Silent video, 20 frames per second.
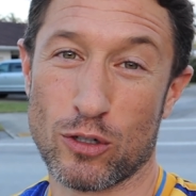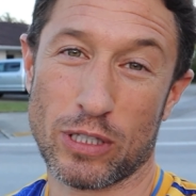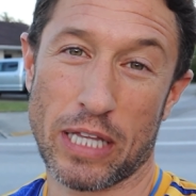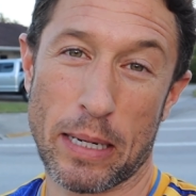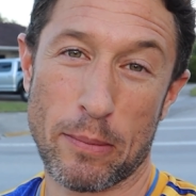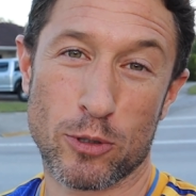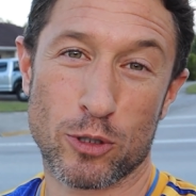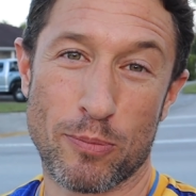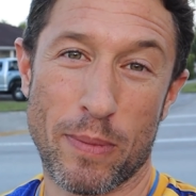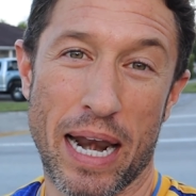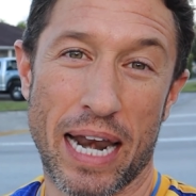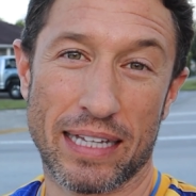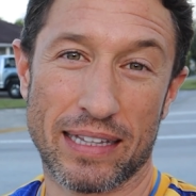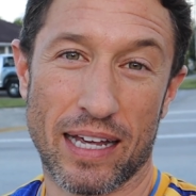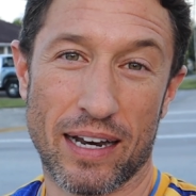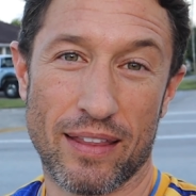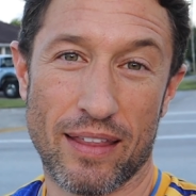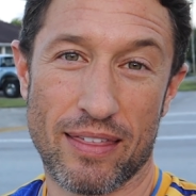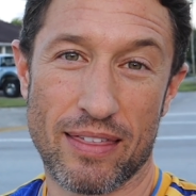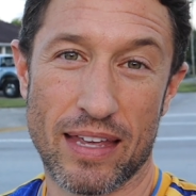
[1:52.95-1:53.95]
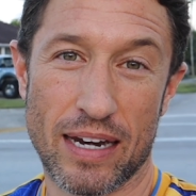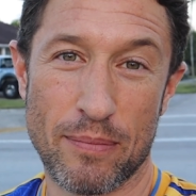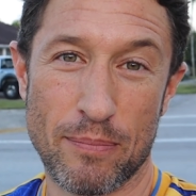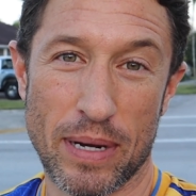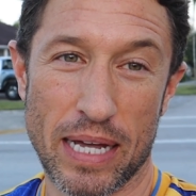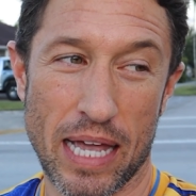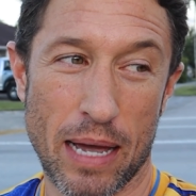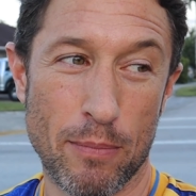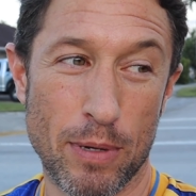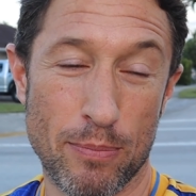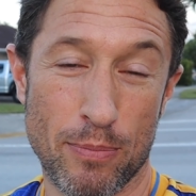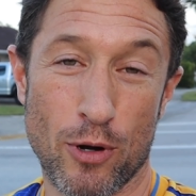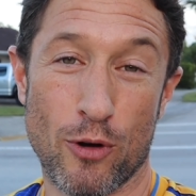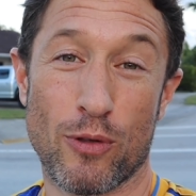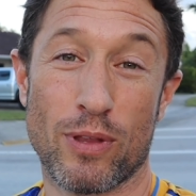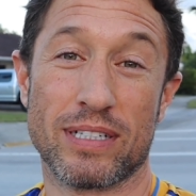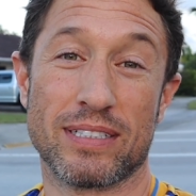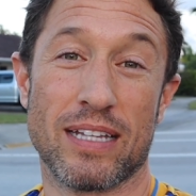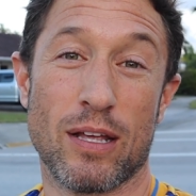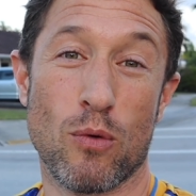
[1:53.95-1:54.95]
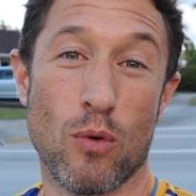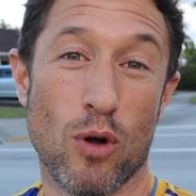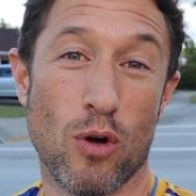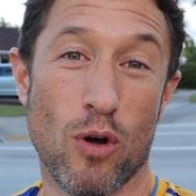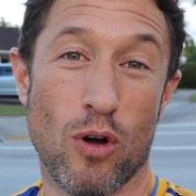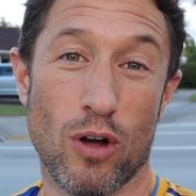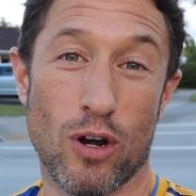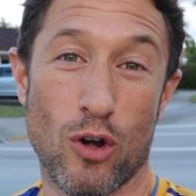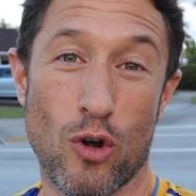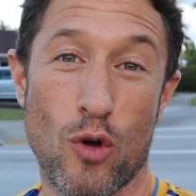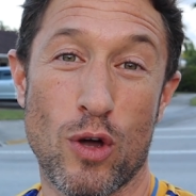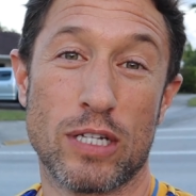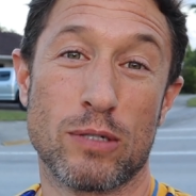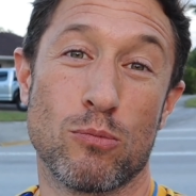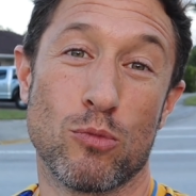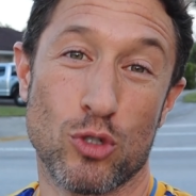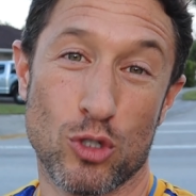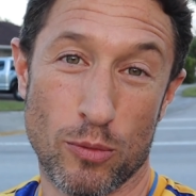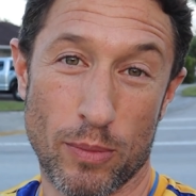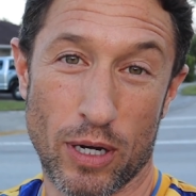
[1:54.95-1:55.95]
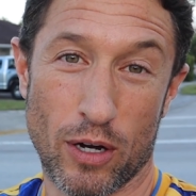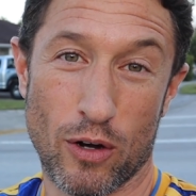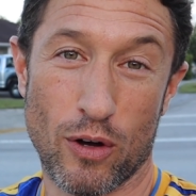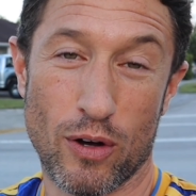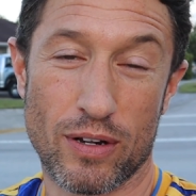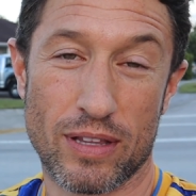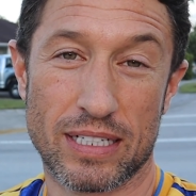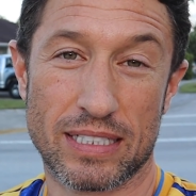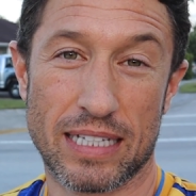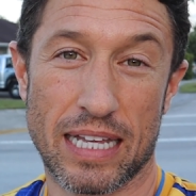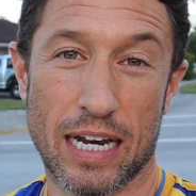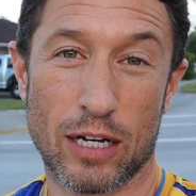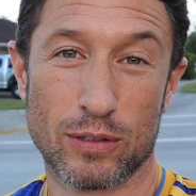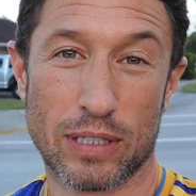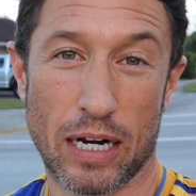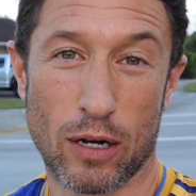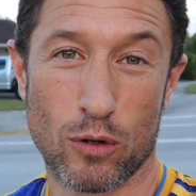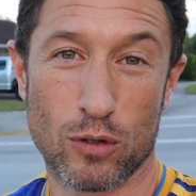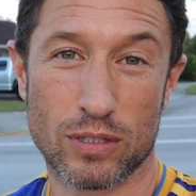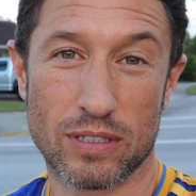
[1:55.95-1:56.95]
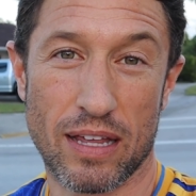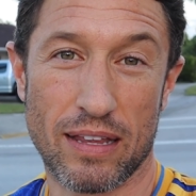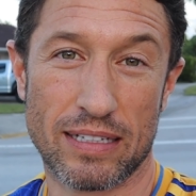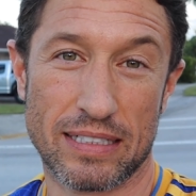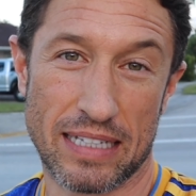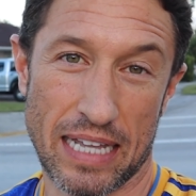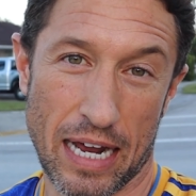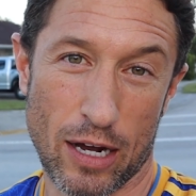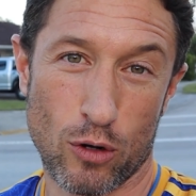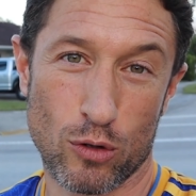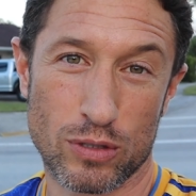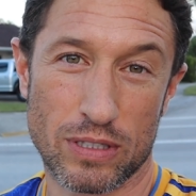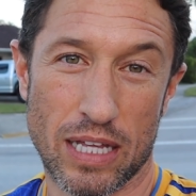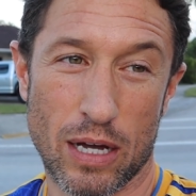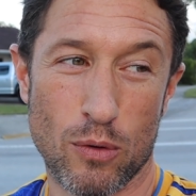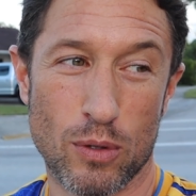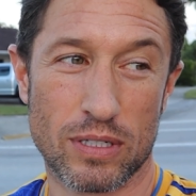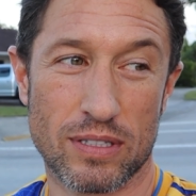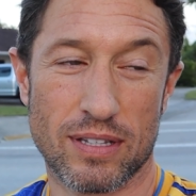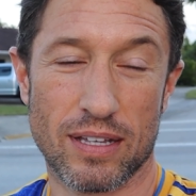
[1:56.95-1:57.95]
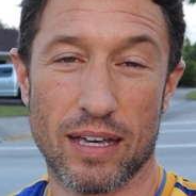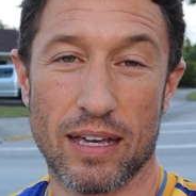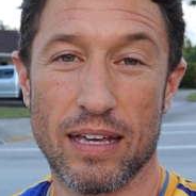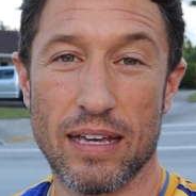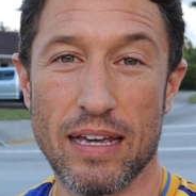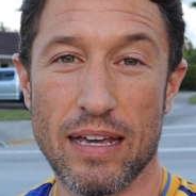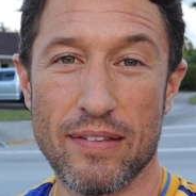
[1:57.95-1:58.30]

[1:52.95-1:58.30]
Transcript: No tenemos mal atardecer en Miami, pero desde luego lo es mucho mejor desde la otra costa, desde la costa oeste